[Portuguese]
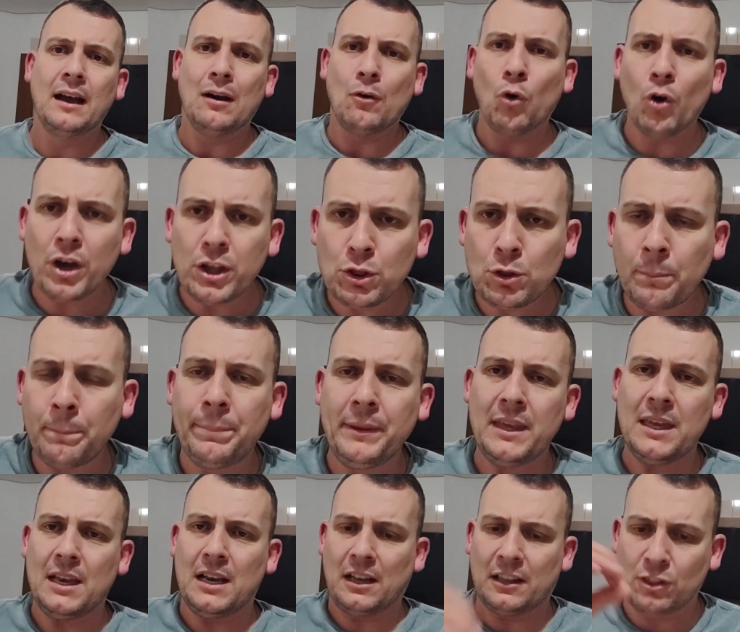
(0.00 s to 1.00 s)
8
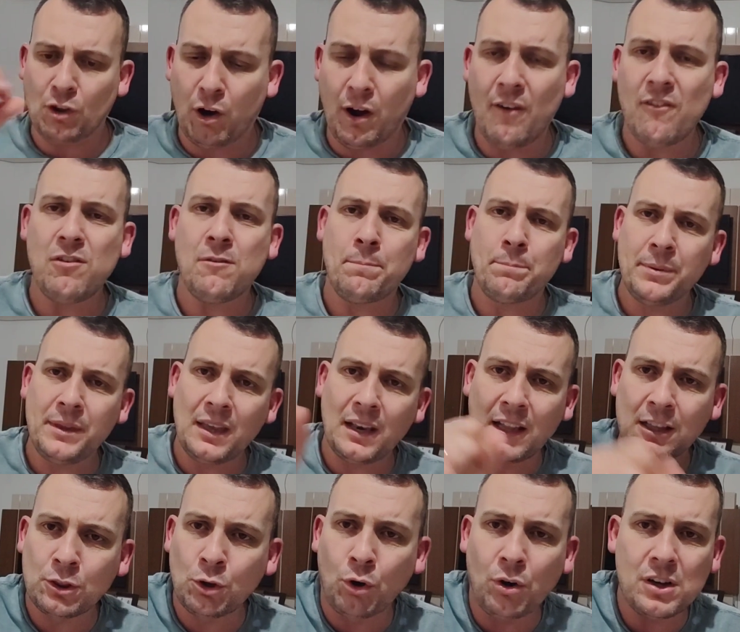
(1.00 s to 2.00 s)
pila, 9
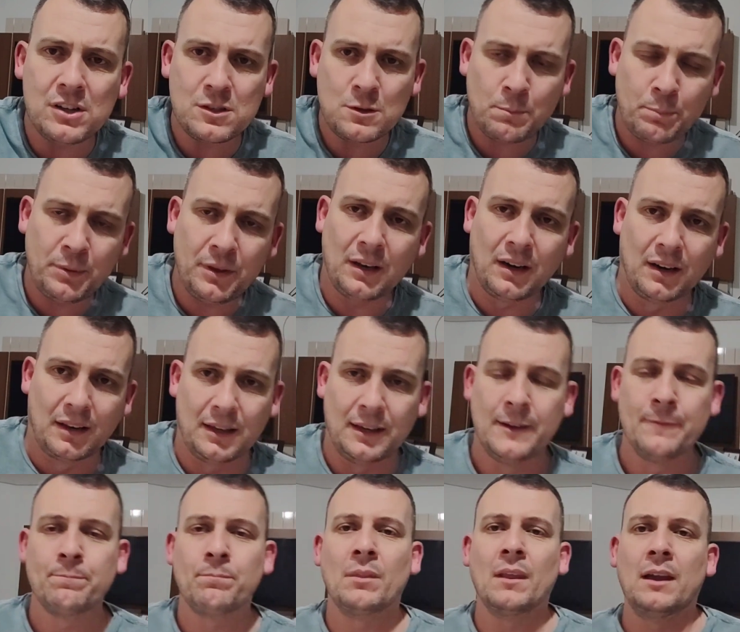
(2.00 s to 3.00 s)
pila, 12
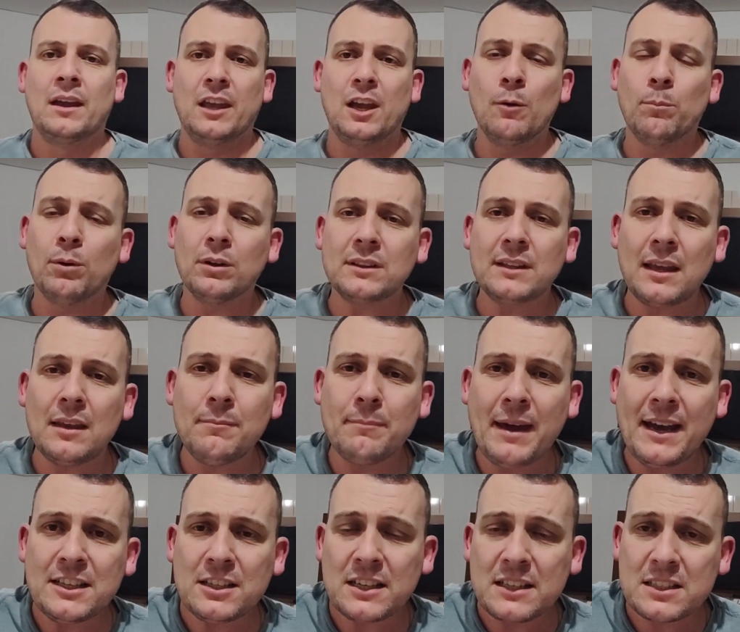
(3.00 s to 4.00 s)
pila. Eu botei em
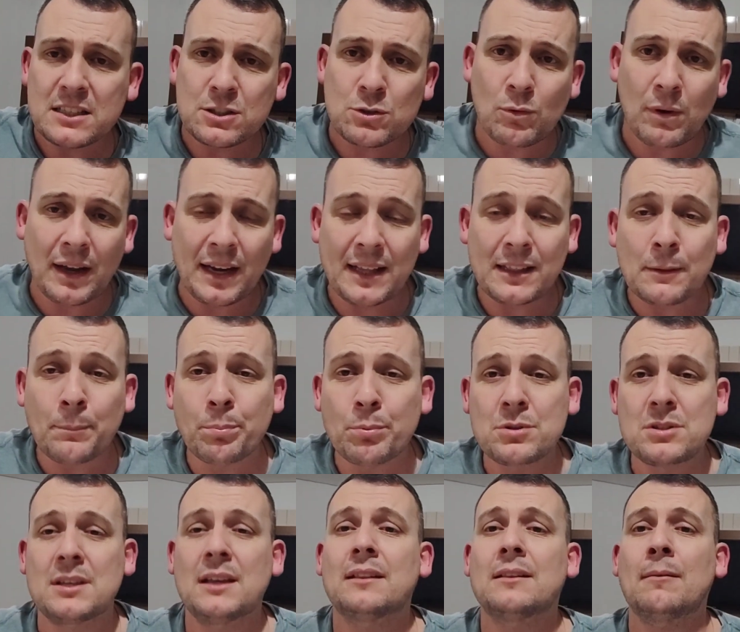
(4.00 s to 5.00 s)
média desses
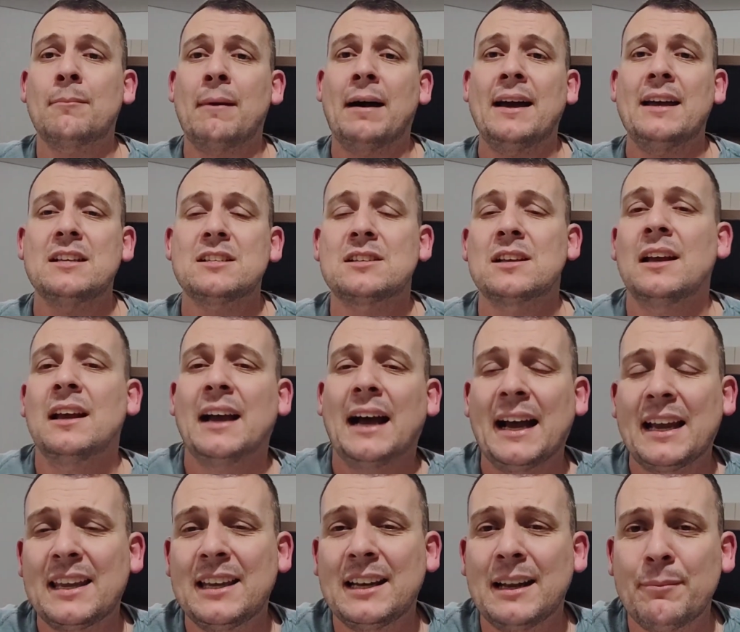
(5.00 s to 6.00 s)
40% a mais
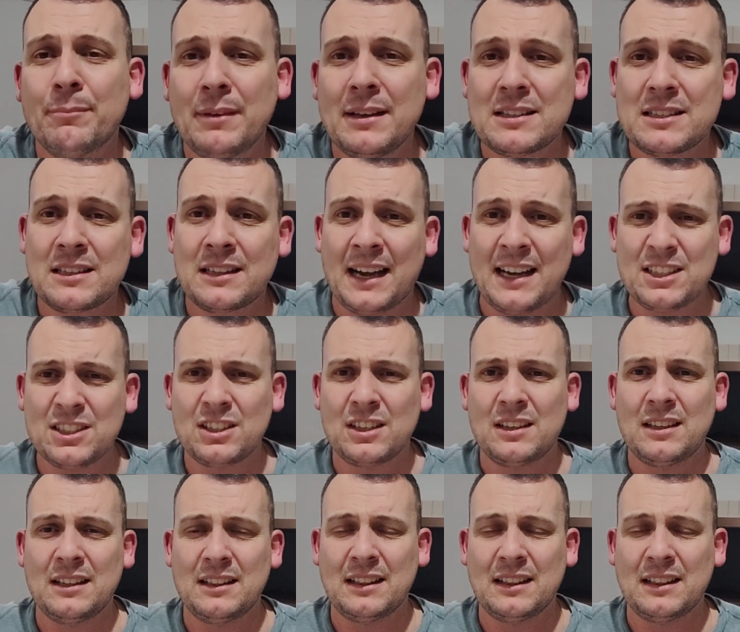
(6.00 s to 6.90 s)
aqui na minha cidade.